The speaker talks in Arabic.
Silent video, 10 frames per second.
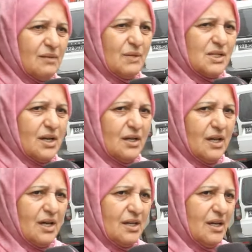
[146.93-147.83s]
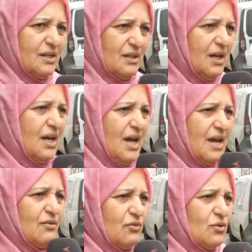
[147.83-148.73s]
ما شاء الله يعني
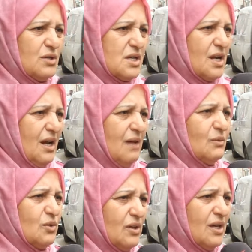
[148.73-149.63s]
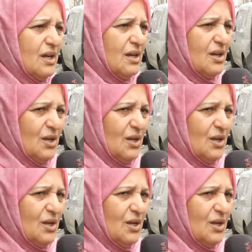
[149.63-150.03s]
عارف كل شيء الحمد لله